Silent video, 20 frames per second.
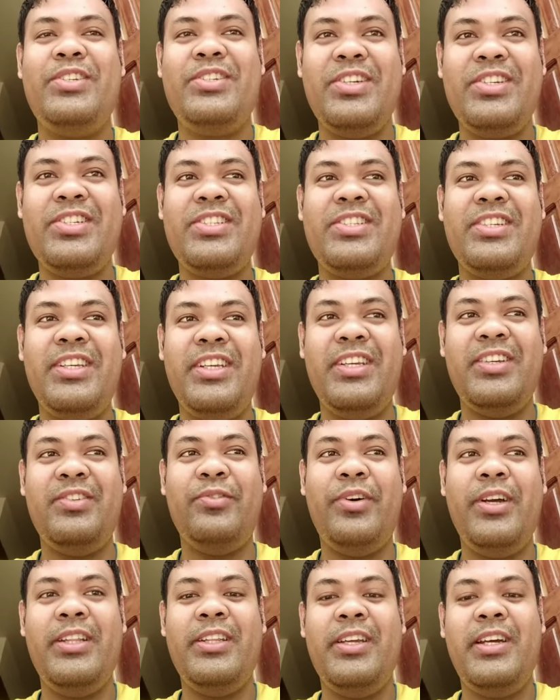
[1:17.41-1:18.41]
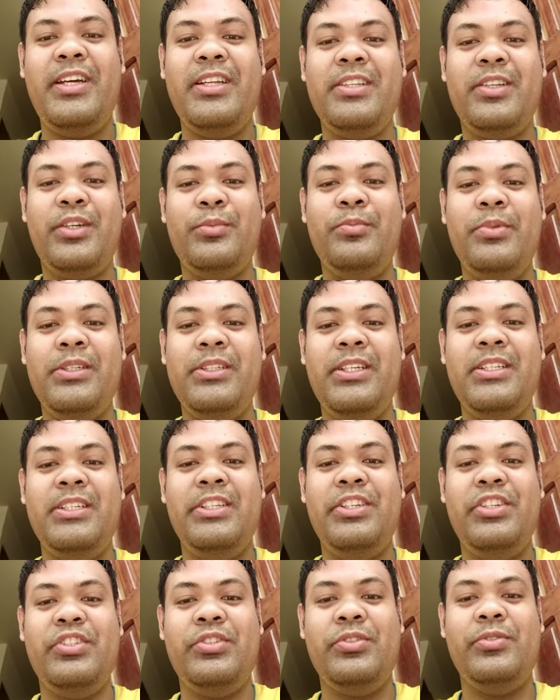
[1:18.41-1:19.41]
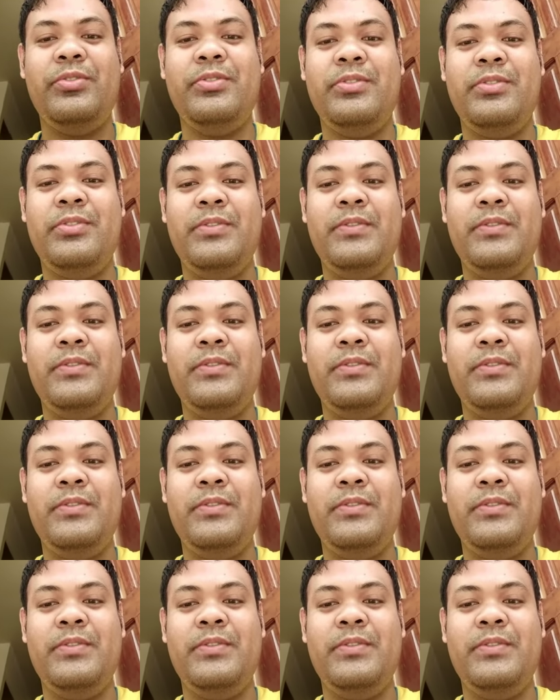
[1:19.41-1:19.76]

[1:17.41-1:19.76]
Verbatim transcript: Twisters 3 Wild Hunt Complete Edition.